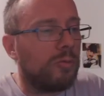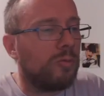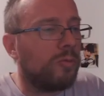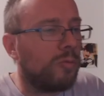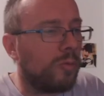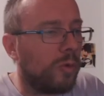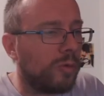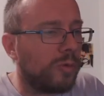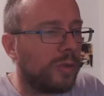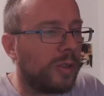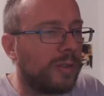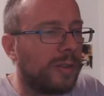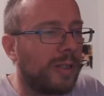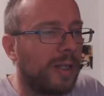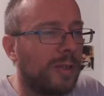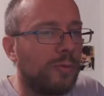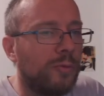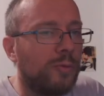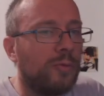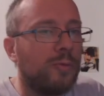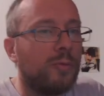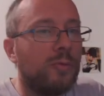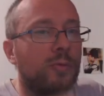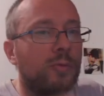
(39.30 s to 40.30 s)
en état
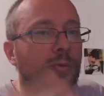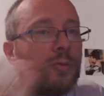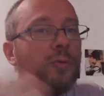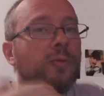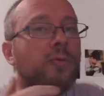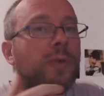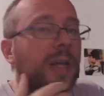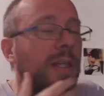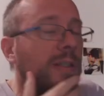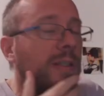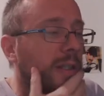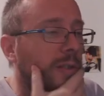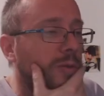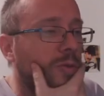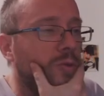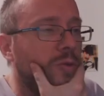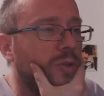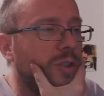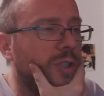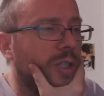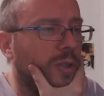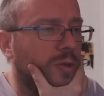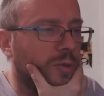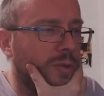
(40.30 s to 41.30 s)
de, veille
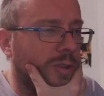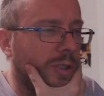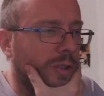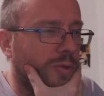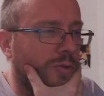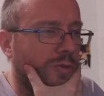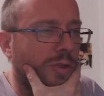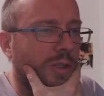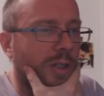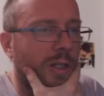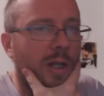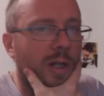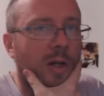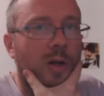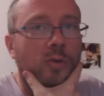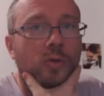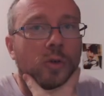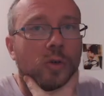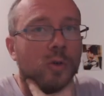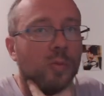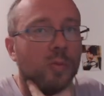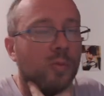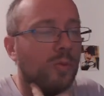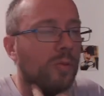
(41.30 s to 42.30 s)
technologique sur ces sujets-là en
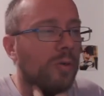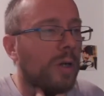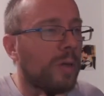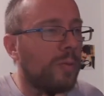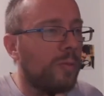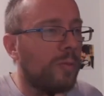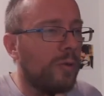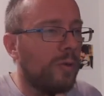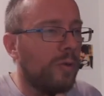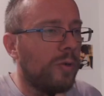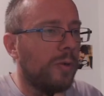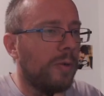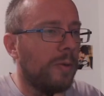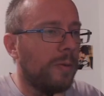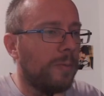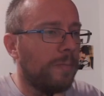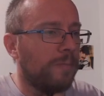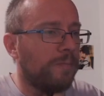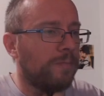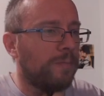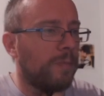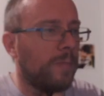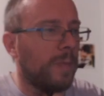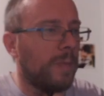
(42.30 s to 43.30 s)
tant que programmeur euh,
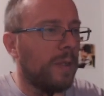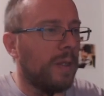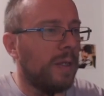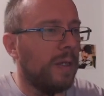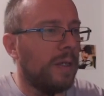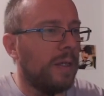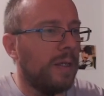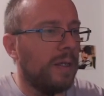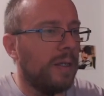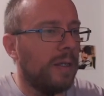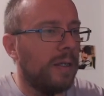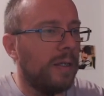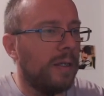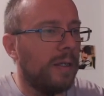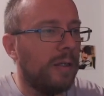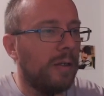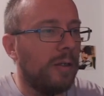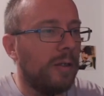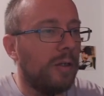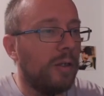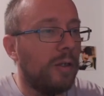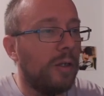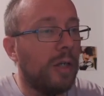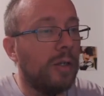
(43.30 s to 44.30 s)

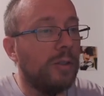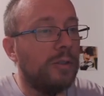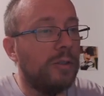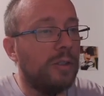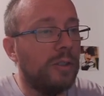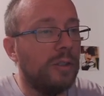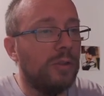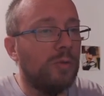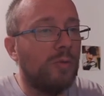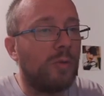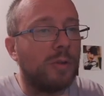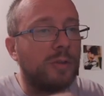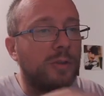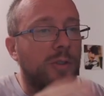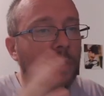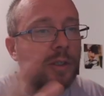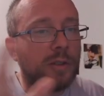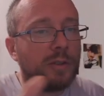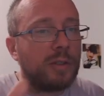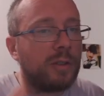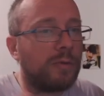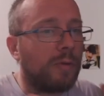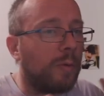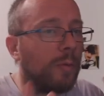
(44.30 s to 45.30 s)
et, artiste.
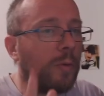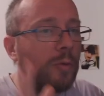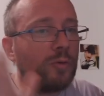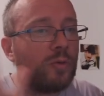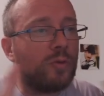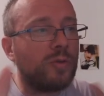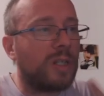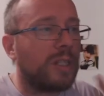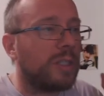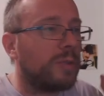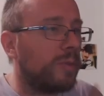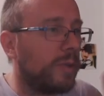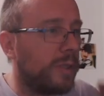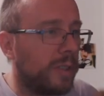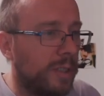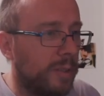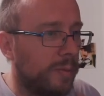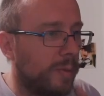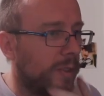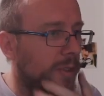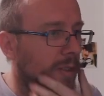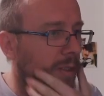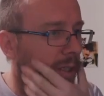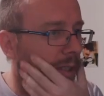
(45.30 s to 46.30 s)
C'est vraiment deux aspects qui
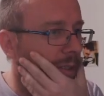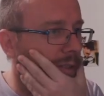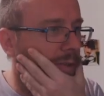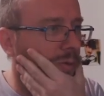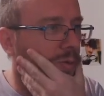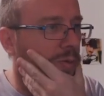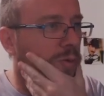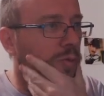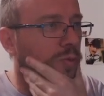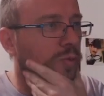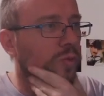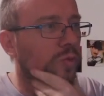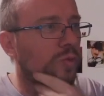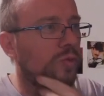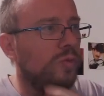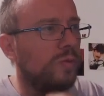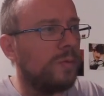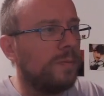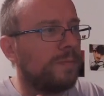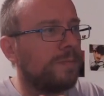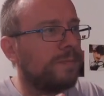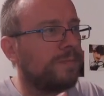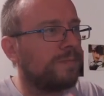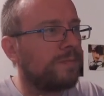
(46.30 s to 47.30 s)
m'intéressent euh, beaucoup.
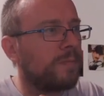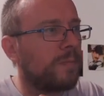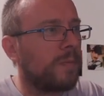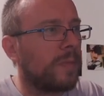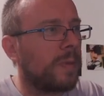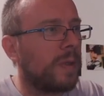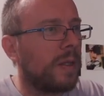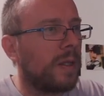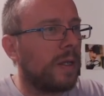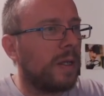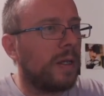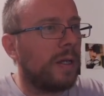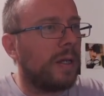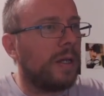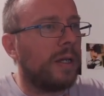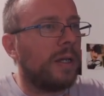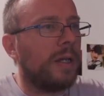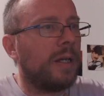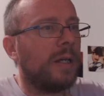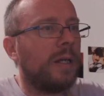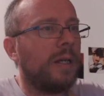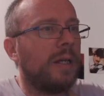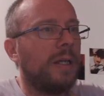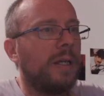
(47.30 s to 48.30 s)

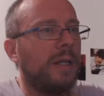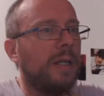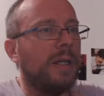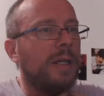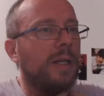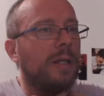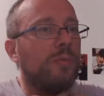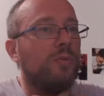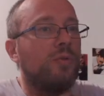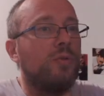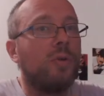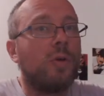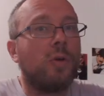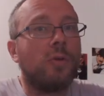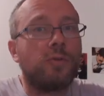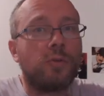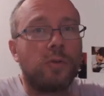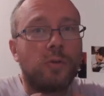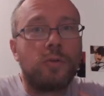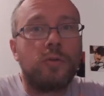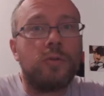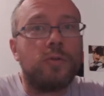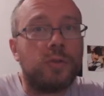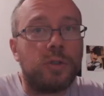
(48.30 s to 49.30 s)
Et puis en
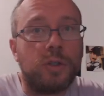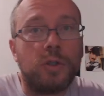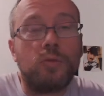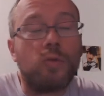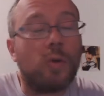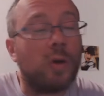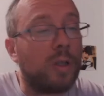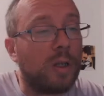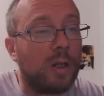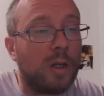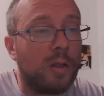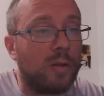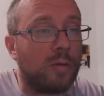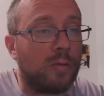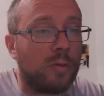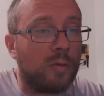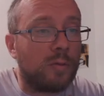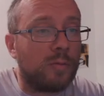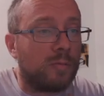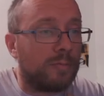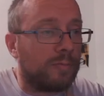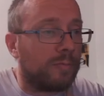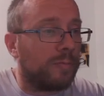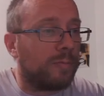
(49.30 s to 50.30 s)
tant que citoyen,
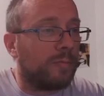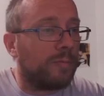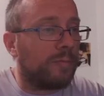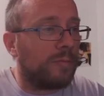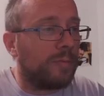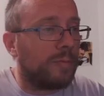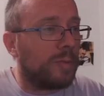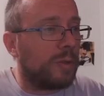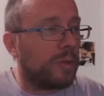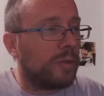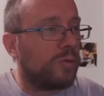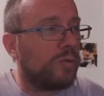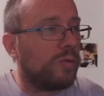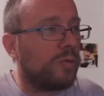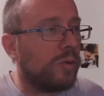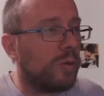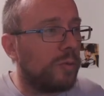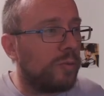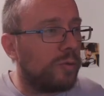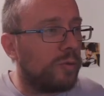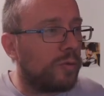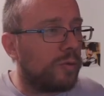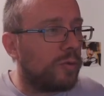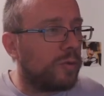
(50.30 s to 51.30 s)
bien sûr,
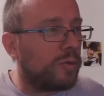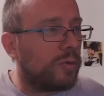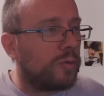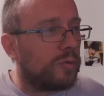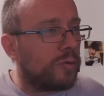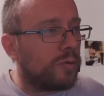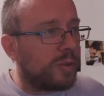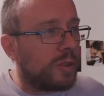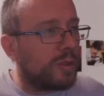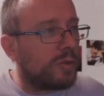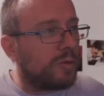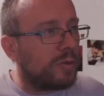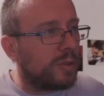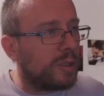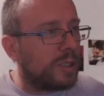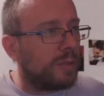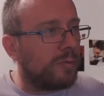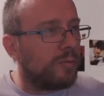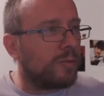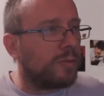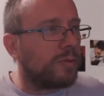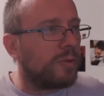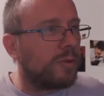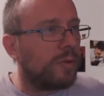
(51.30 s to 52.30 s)
puisque ce sont des choses qui
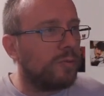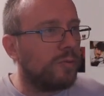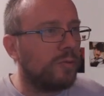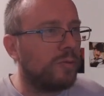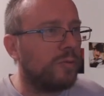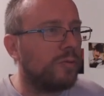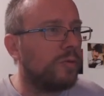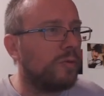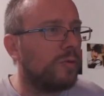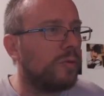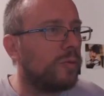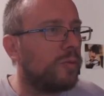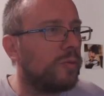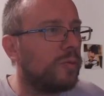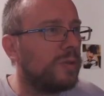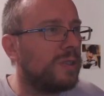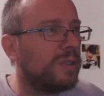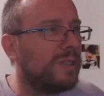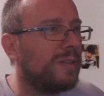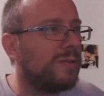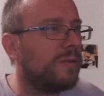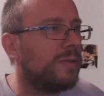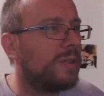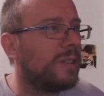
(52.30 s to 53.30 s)
vont sans doute
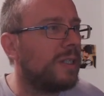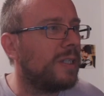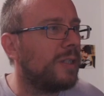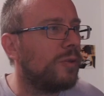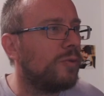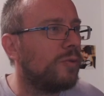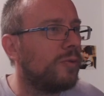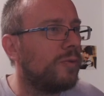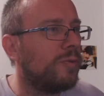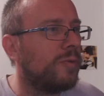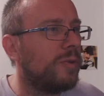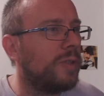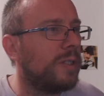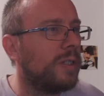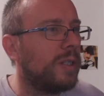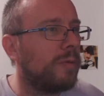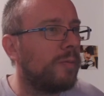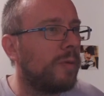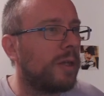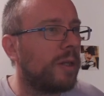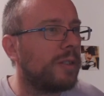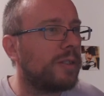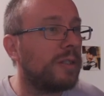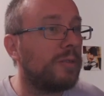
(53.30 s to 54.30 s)
modifier nos vies et le
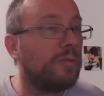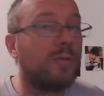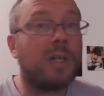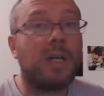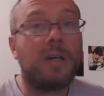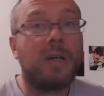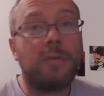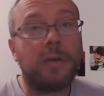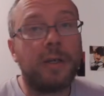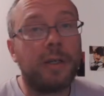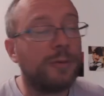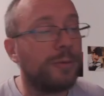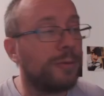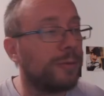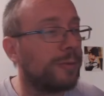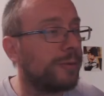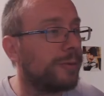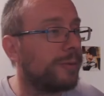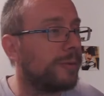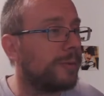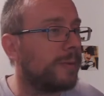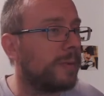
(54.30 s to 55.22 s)
marché du travail. Donc